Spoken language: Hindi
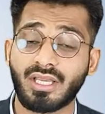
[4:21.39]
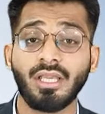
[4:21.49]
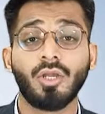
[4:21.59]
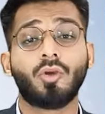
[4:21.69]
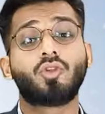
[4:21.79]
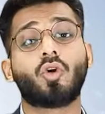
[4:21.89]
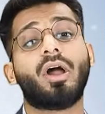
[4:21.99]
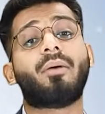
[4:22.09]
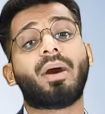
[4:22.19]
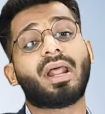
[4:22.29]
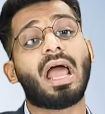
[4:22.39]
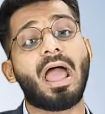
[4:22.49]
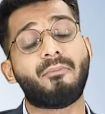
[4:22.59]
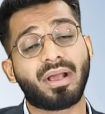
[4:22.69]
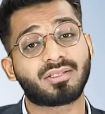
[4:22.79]
की जो है हमारा
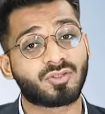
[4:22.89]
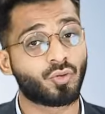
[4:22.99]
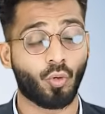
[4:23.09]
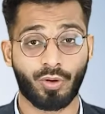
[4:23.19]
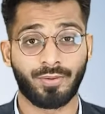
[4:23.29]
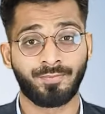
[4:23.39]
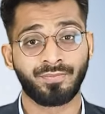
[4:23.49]
एम रोड